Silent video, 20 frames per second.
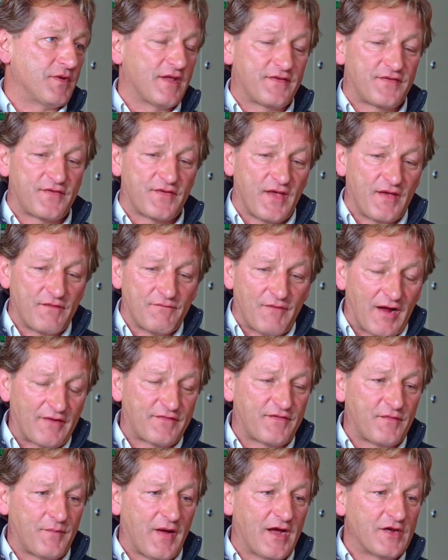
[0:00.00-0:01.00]
Es war
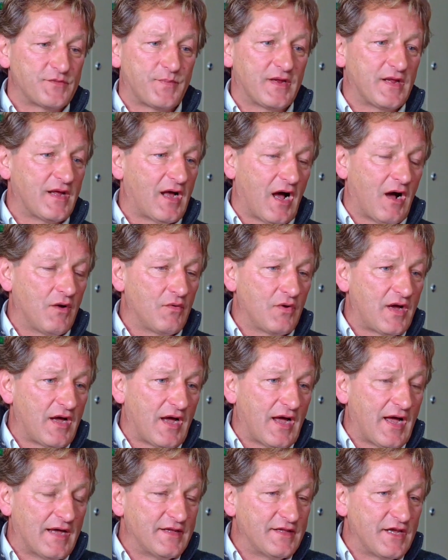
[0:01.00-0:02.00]
zum Beispiel auch
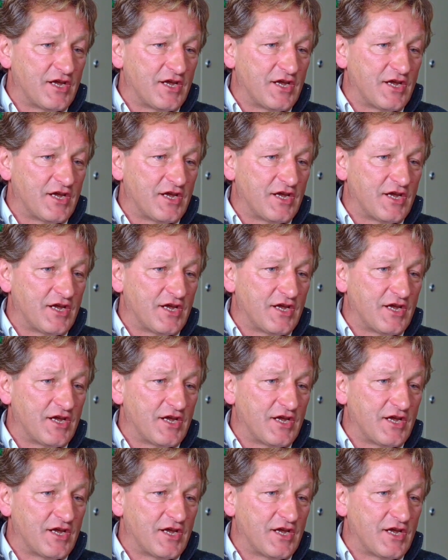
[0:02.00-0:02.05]
eine